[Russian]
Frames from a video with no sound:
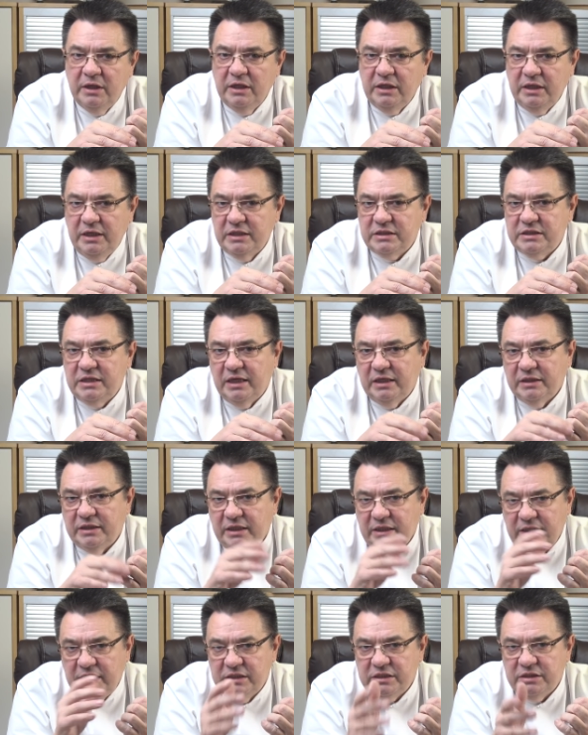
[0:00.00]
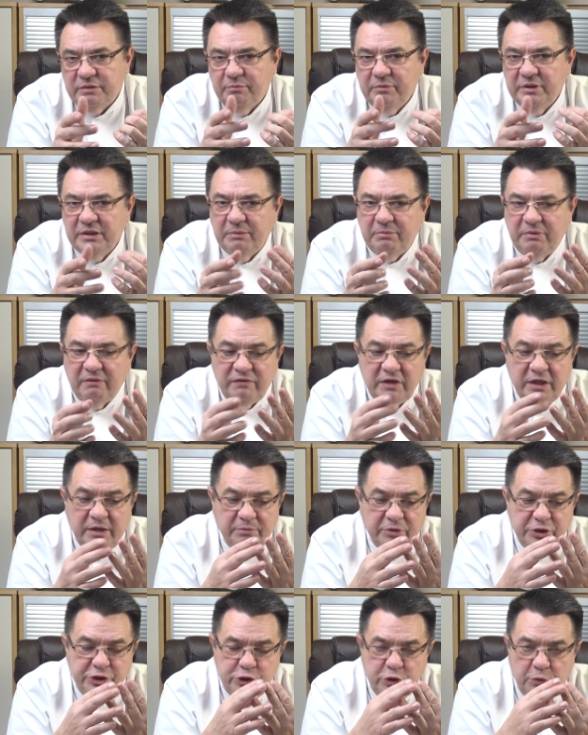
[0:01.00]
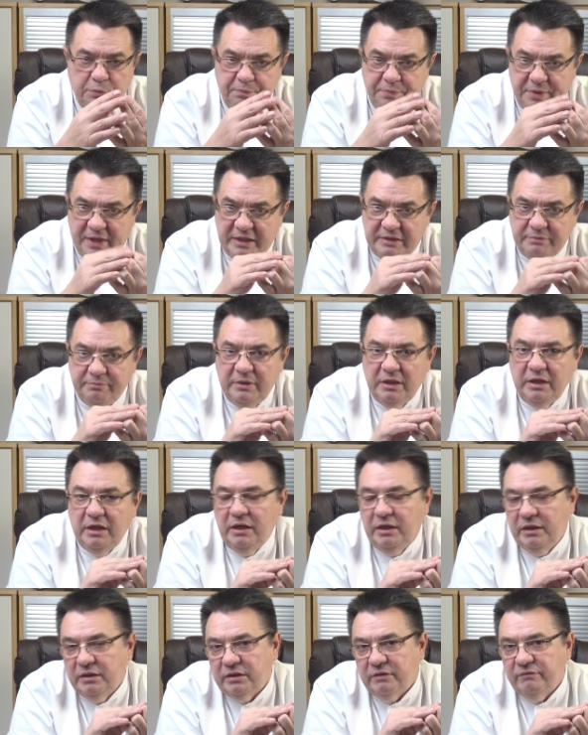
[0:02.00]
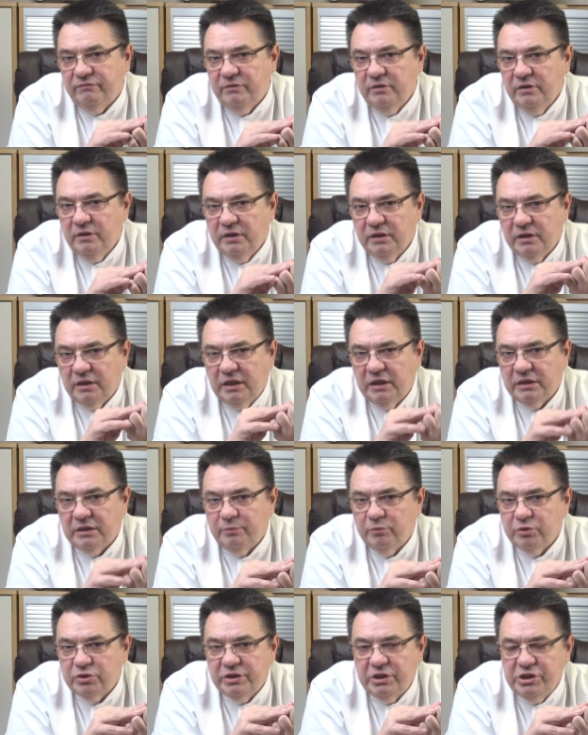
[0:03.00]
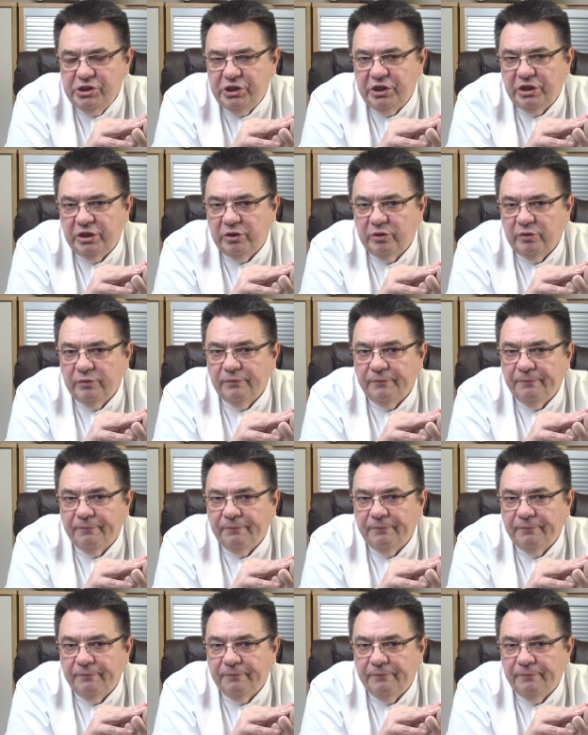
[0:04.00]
Если она есть, мы добавляем еще 5 мл к этому значению.